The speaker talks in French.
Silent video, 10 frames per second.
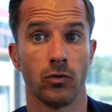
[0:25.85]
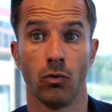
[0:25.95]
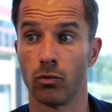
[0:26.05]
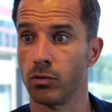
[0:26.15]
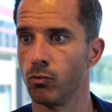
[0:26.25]

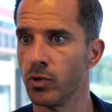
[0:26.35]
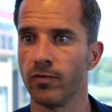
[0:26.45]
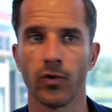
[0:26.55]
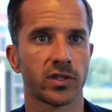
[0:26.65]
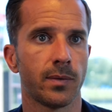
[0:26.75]
Donc oui,
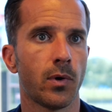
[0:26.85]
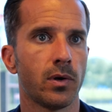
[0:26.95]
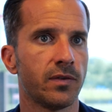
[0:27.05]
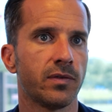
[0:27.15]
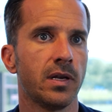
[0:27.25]

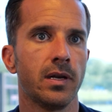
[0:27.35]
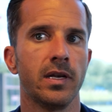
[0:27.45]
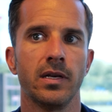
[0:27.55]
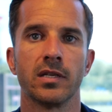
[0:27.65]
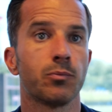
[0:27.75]
forcément, les,
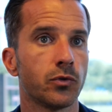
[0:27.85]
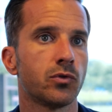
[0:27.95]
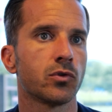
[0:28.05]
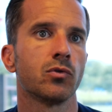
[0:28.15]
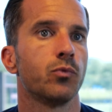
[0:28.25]

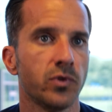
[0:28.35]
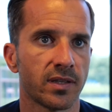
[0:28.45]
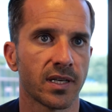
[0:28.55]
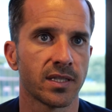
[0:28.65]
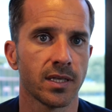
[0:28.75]
sponsors sont plus
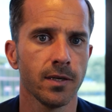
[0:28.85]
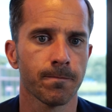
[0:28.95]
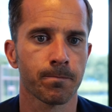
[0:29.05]
intéressés.